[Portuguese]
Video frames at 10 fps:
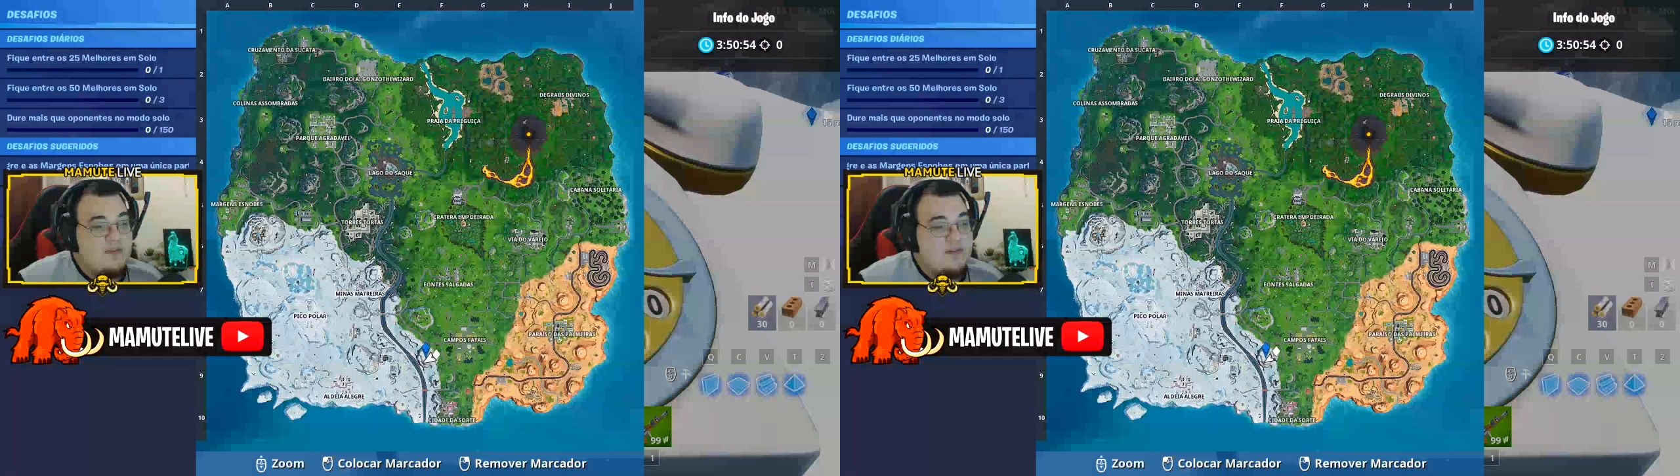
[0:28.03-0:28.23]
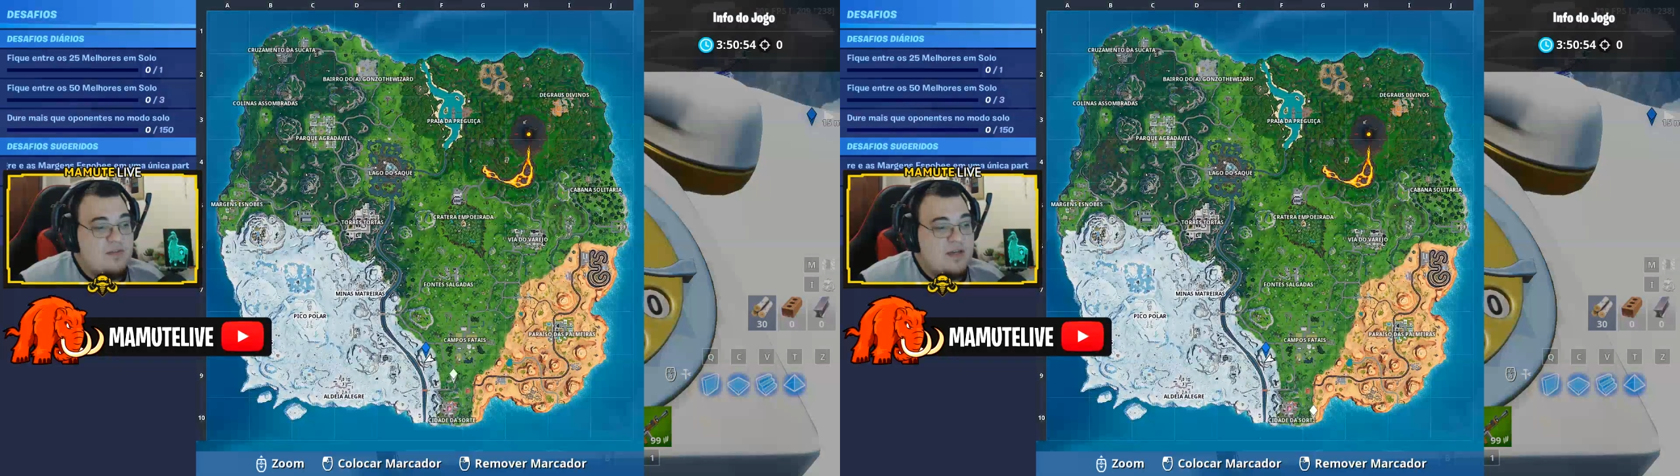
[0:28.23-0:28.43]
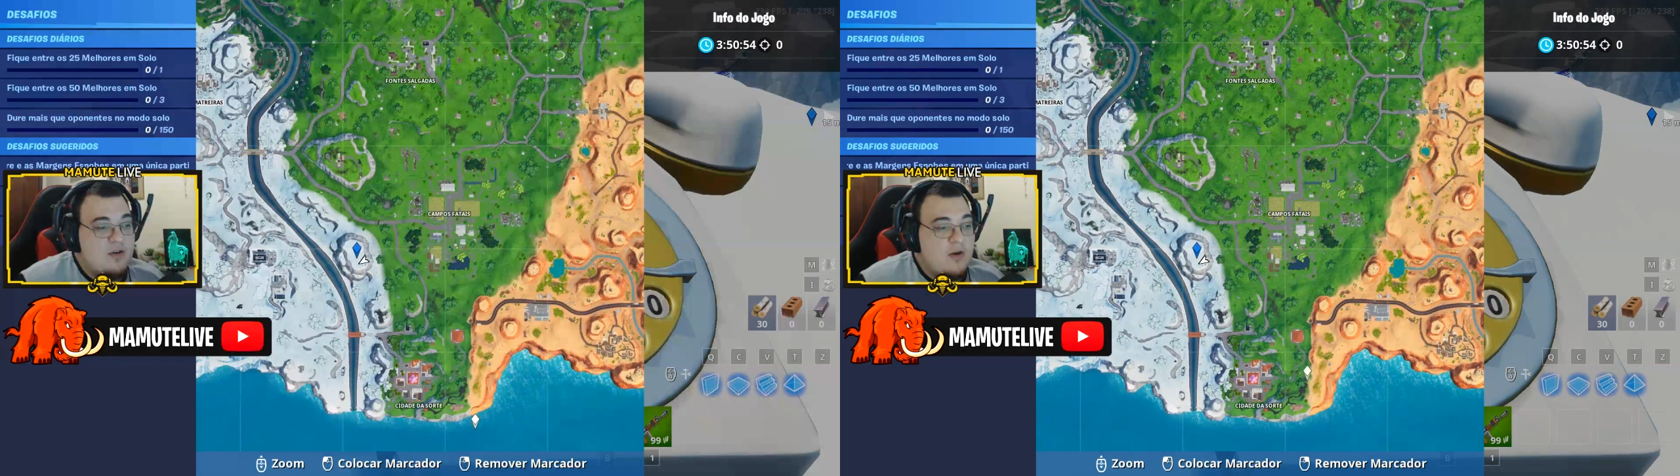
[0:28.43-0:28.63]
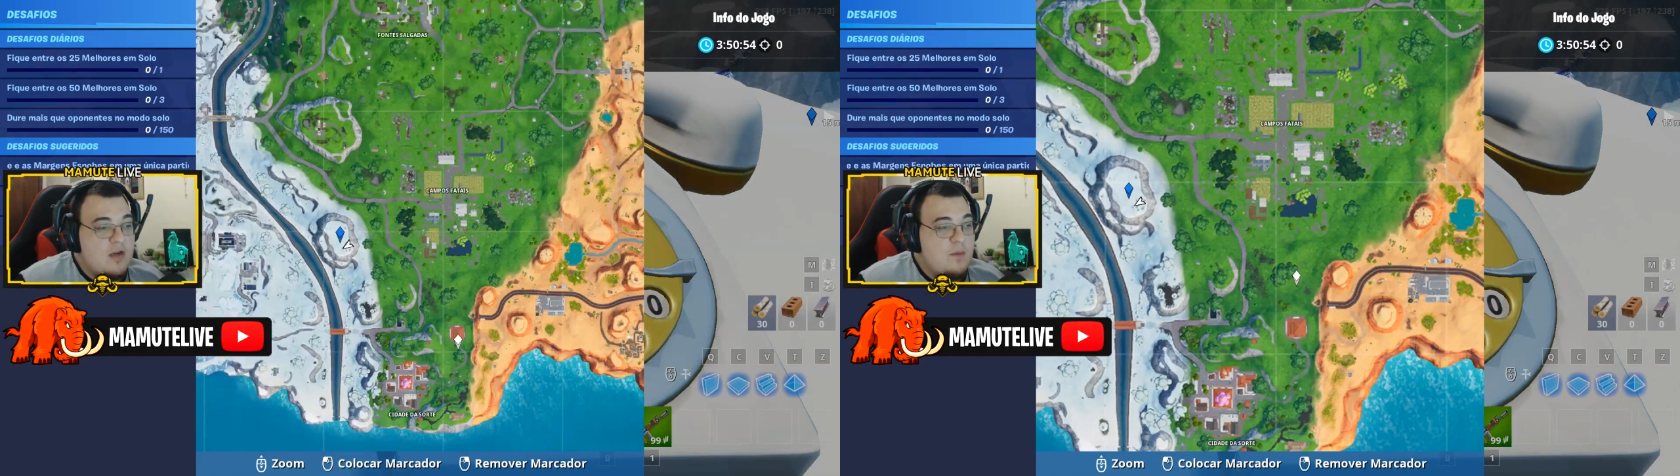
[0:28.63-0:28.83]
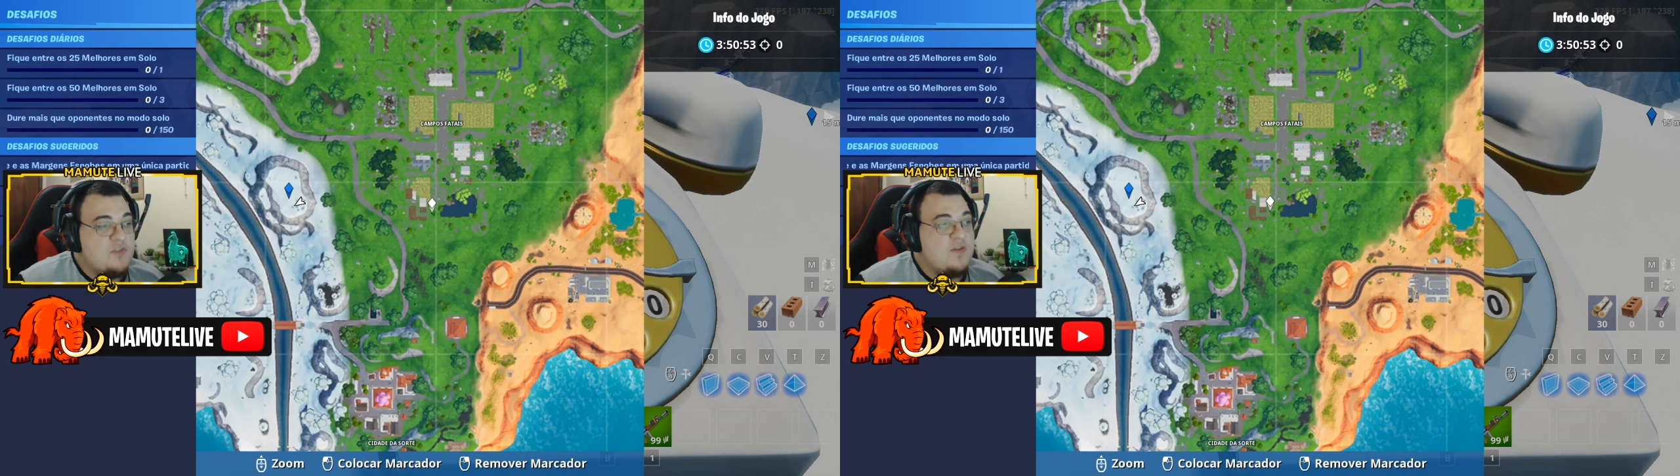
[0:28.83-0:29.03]
vai vir aqui, ó,
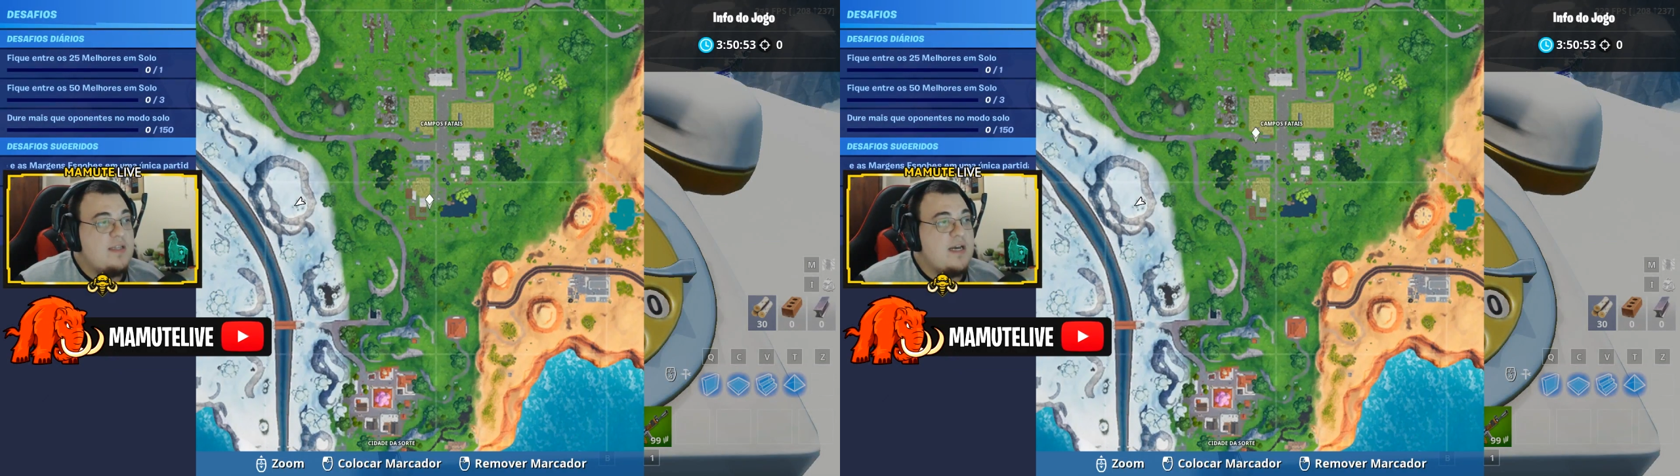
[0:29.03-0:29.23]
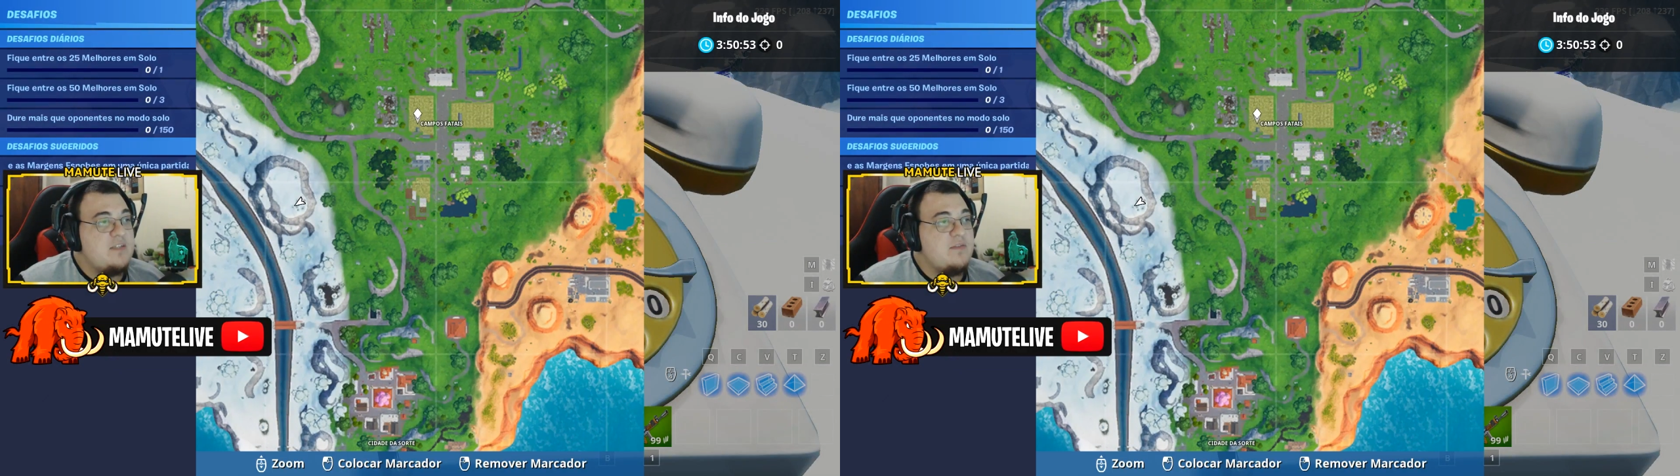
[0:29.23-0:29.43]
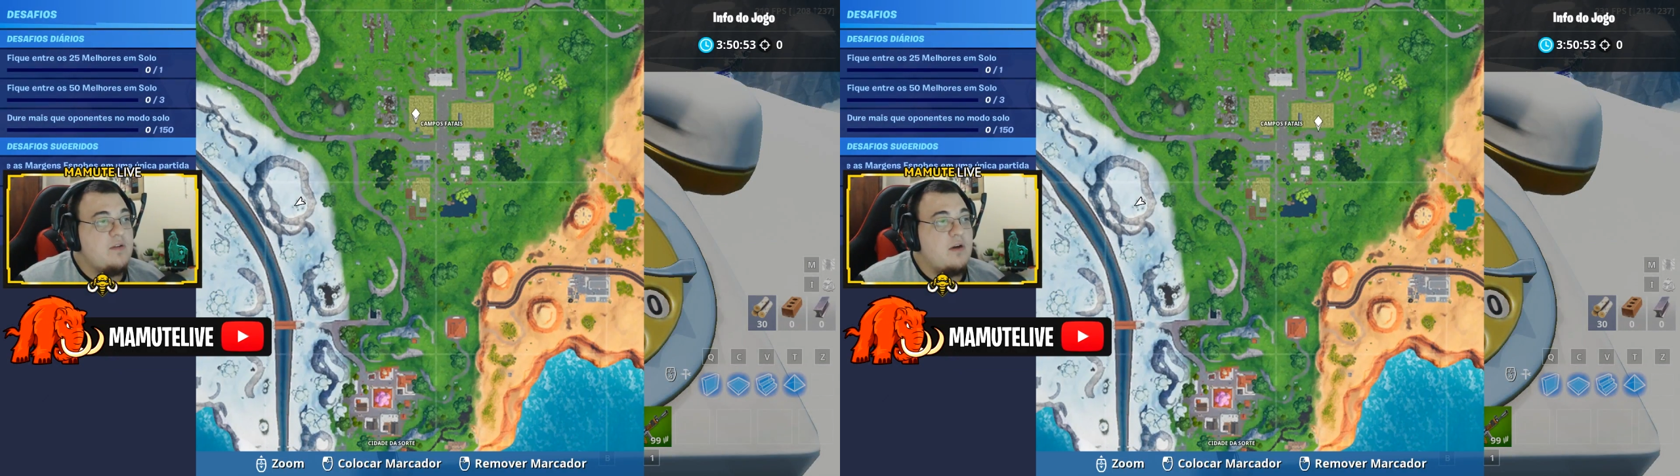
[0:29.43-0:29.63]
Campos Fatais, tá vendo?